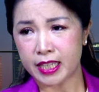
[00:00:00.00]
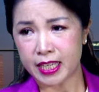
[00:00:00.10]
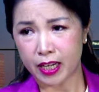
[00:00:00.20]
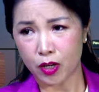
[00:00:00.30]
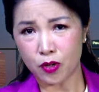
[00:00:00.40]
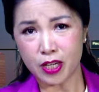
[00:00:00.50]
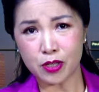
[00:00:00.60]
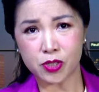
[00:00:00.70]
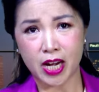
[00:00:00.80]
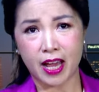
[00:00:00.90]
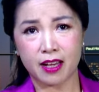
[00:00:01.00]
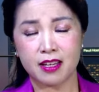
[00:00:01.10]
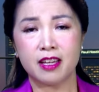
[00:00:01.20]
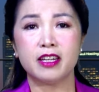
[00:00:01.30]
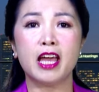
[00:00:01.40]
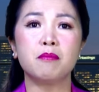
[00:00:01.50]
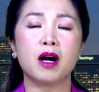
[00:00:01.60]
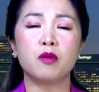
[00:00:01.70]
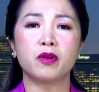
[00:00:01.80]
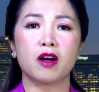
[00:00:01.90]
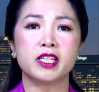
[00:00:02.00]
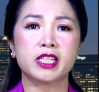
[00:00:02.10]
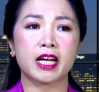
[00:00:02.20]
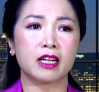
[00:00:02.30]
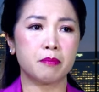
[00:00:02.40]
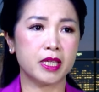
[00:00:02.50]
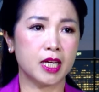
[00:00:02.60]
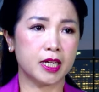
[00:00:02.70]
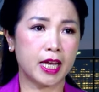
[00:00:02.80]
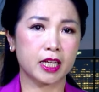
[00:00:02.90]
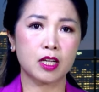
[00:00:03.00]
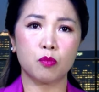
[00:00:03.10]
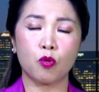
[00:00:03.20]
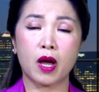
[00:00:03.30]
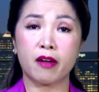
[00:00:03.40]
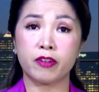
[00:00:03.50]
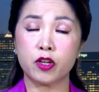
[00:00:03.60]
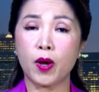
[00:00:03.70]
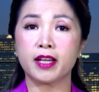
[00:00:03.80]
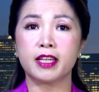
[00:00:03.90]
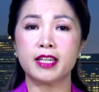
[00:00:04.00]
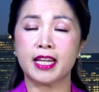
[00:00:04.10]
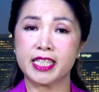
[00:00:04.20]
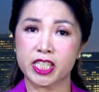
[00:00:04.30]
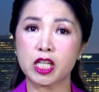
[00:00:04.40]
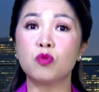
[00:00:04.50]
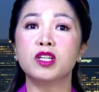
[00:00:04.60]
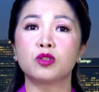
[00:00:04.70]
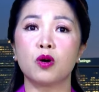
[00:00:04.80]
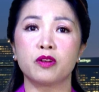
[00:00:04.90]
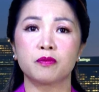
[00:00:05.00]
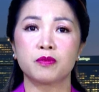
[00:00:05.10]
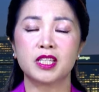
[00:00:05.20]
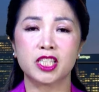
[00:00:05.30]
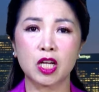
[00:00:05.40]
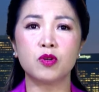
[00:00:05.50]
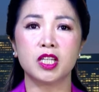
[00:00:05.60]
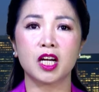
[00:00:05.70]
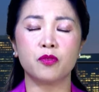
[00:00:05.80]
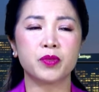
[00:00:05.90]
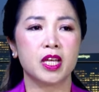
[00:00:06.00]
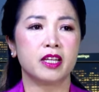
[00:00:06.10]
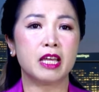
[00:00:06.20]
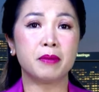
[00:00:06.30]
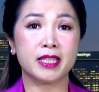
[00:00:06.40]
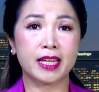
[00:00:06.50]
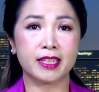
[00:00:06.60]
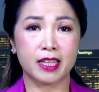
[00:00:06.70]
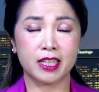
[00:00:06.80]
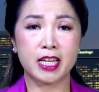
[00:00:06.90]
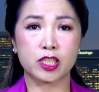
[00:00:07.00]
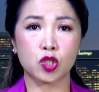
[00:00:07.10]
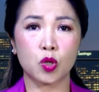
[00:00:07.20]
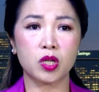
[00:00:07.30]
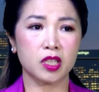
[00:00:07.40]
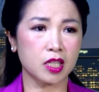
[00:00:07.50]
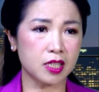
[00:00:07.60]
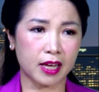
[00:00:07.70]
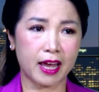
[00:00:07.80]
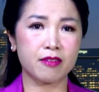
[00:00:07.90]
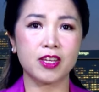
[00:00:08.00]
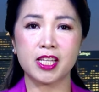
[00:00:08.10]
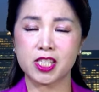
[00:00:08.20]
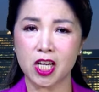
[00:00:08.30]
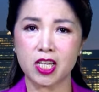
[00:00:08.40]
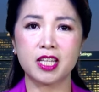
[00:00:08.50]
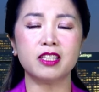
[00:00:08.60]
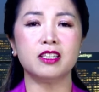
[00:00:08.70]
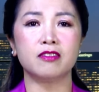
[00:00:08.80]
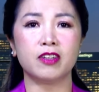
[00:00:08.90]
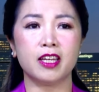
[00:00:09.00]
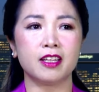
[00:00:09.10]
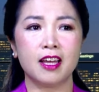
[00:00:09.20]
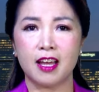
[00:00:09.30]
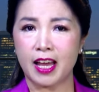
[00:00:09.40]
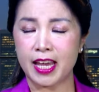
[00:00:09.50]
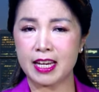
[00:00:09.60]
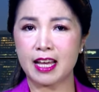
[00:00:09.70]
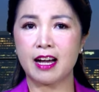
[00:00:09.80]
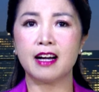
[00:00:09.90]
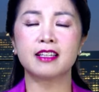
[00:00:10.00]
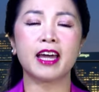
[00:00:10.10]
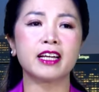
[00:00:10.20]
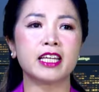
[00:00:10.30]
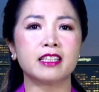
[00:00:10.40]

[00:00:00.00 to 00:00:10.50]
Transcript: cái nhành ô liu ra để mà ông nói rằng là bây giờ đảng Cộng Hòa phải đoàn kết lại sau lưng tôi, sau lưng ông, để mà giành thế đa số từ Hạ viện cho đến Thượng viện hay là ở các